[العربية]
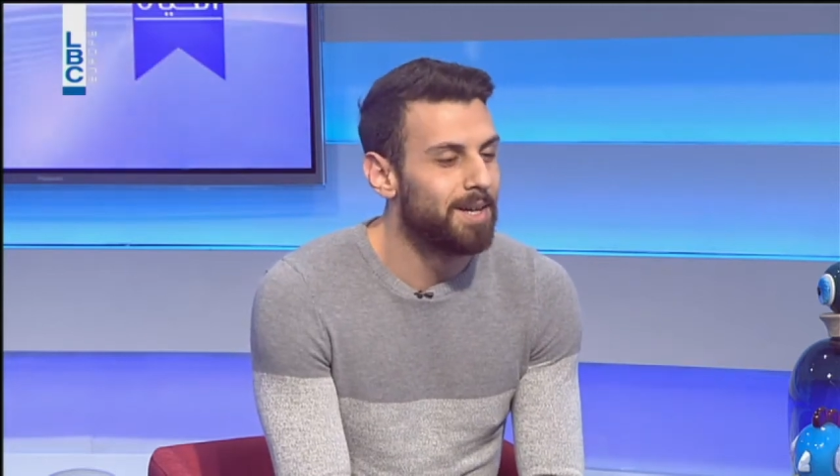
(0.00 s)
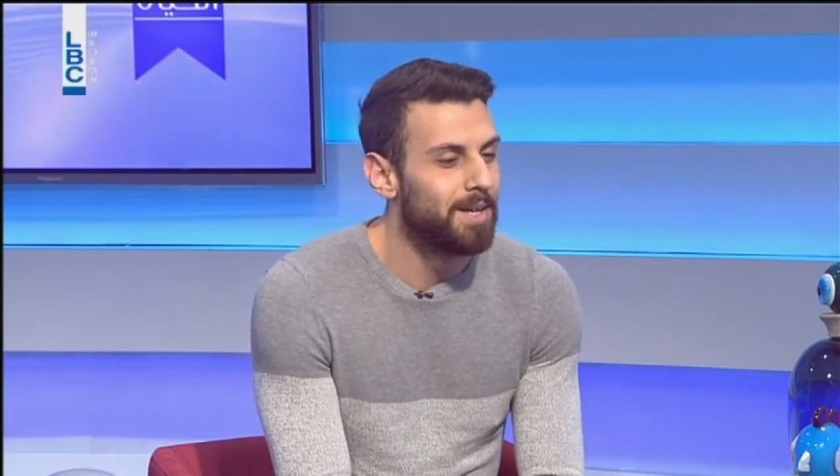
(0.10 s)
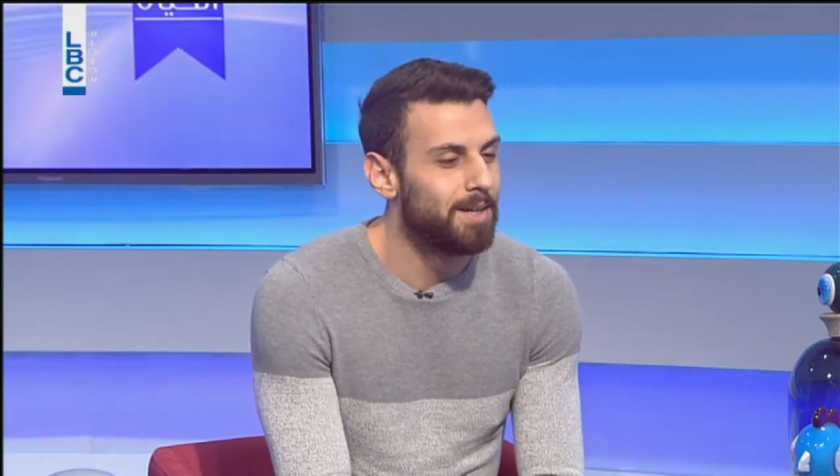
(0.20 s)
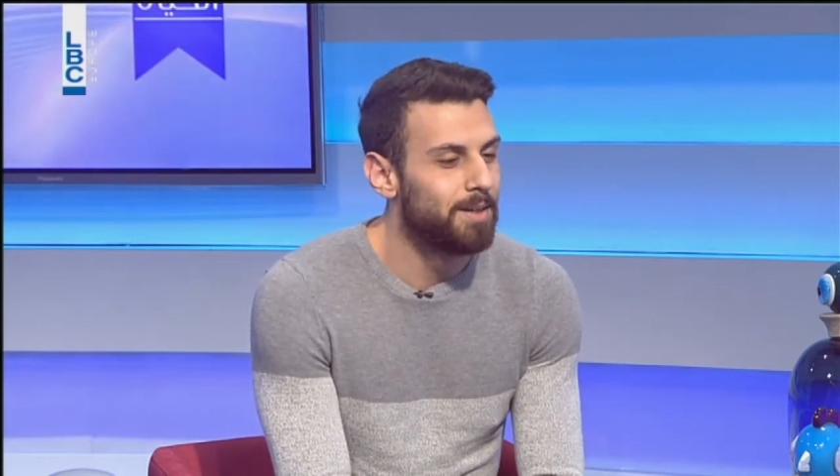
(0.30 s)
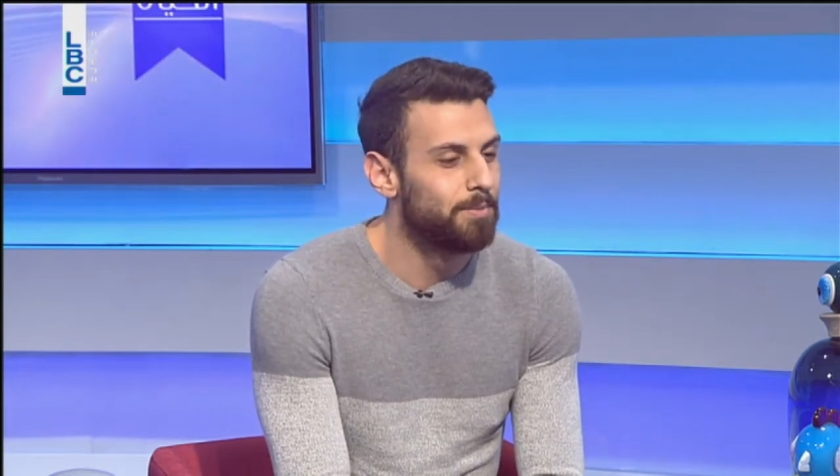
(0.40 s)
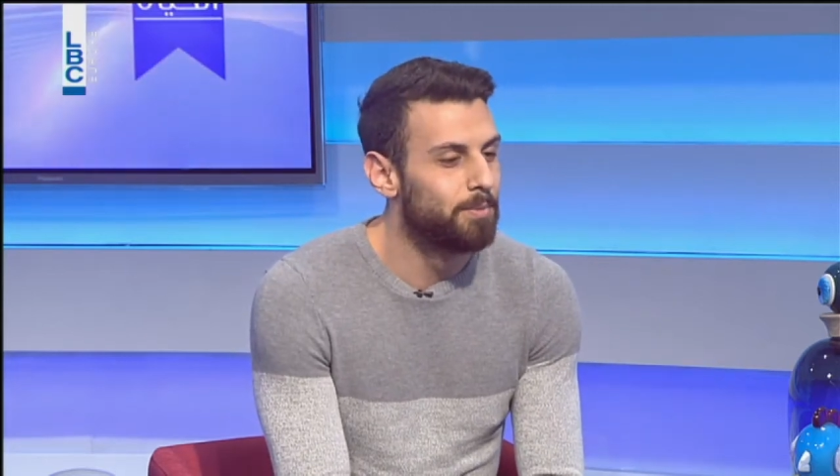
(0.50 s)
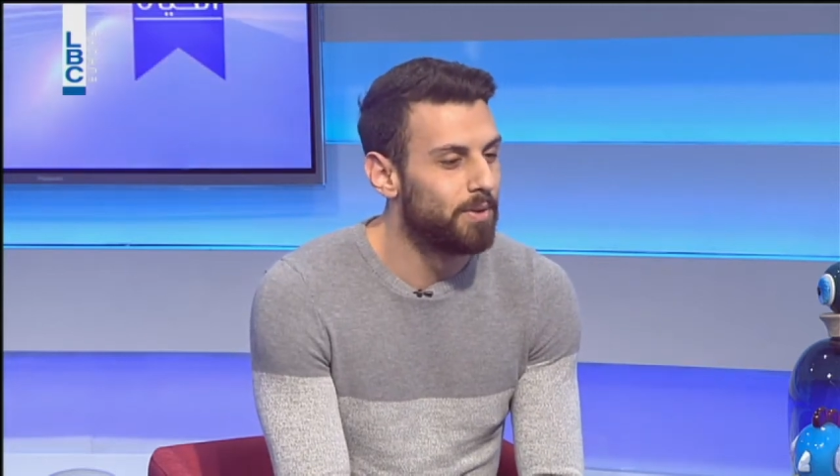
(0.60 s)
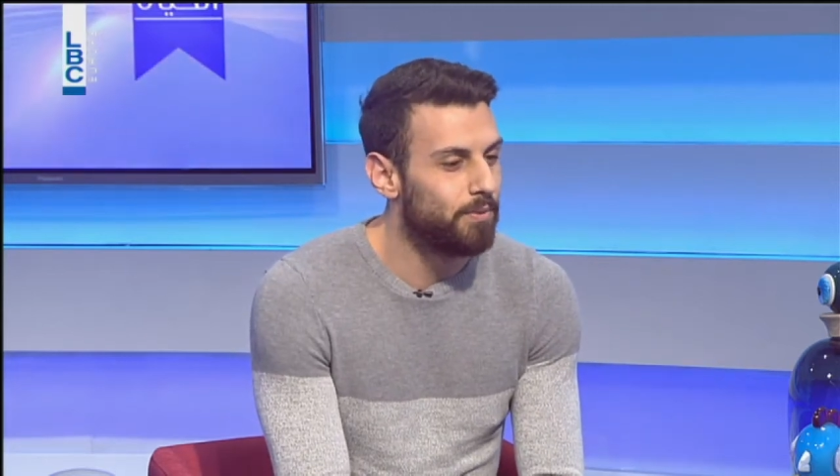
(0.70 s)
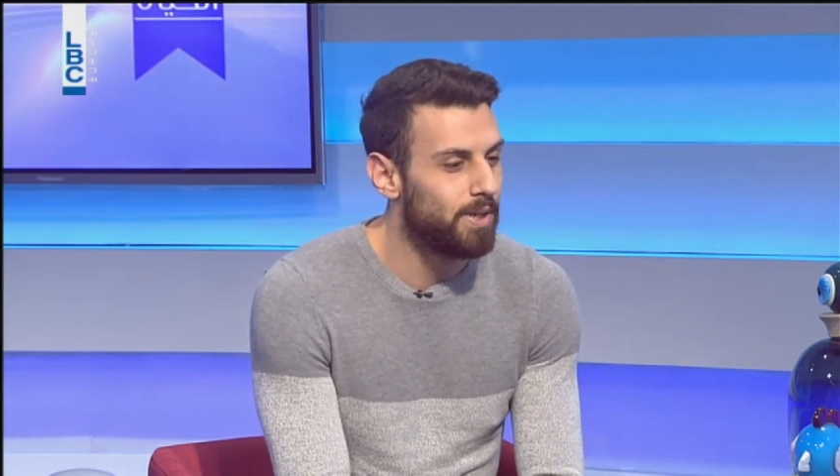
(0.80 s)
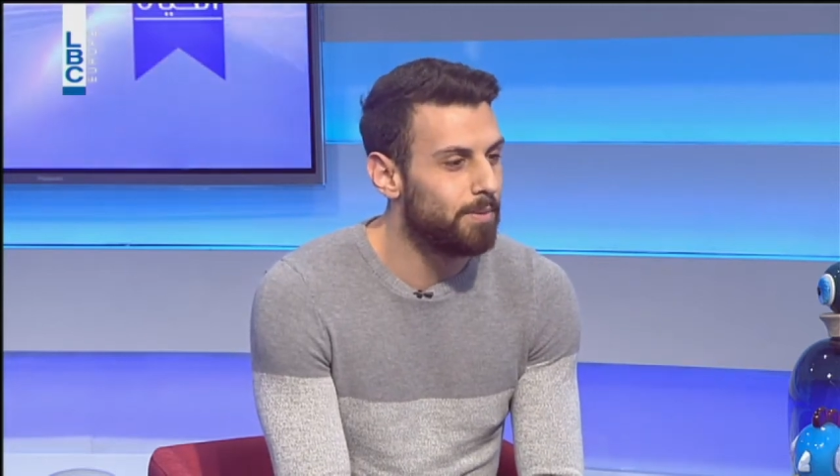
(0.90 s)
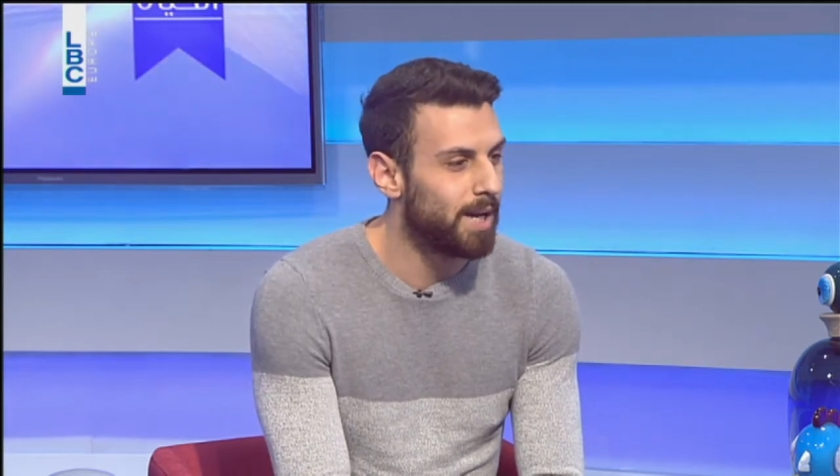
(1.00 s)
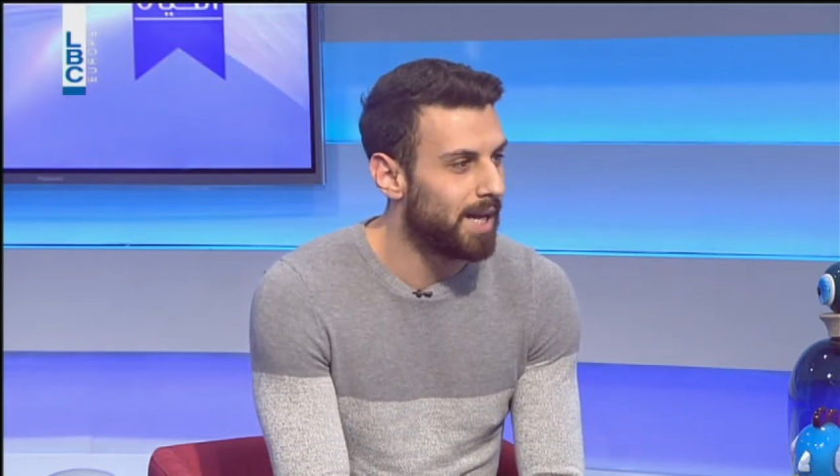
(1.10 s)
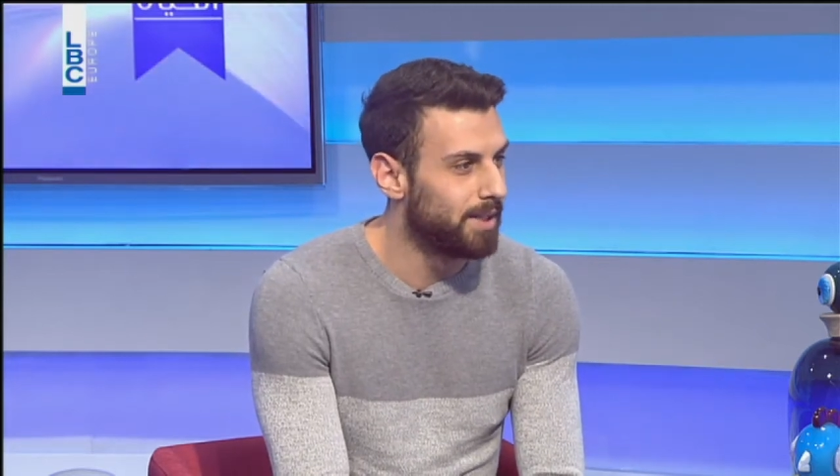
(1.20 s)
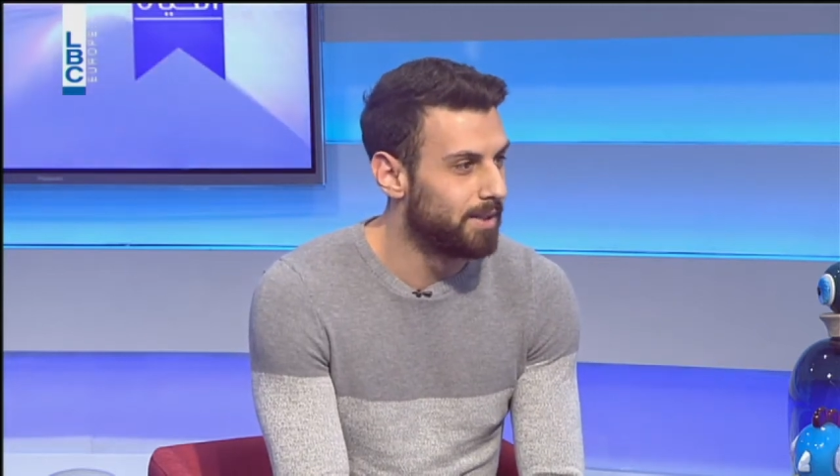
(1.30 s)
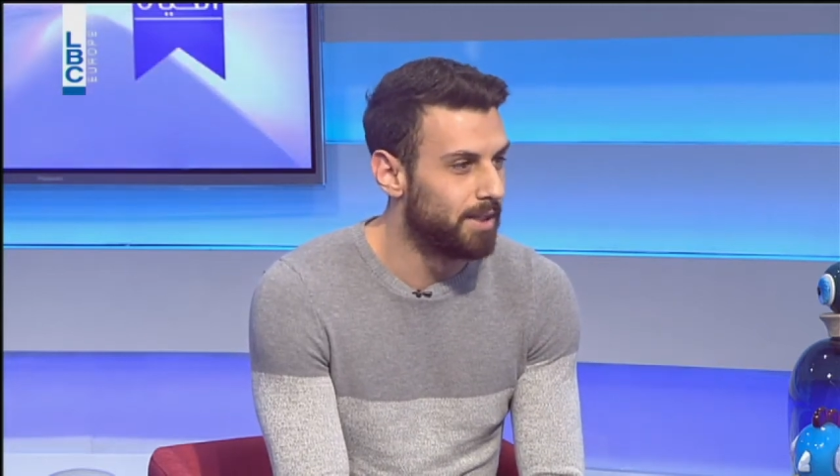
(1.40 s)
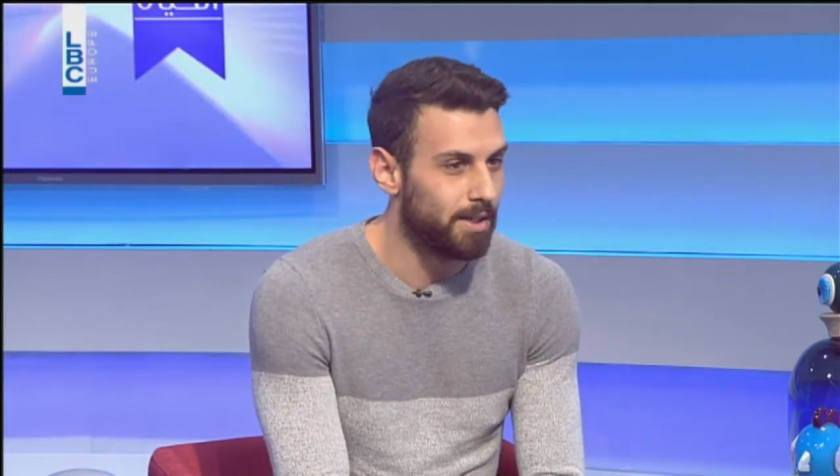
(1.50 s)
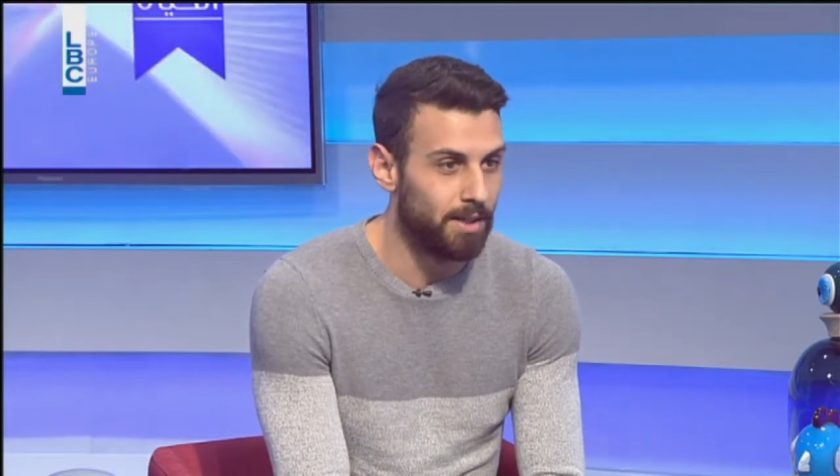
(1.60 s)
آه في بعد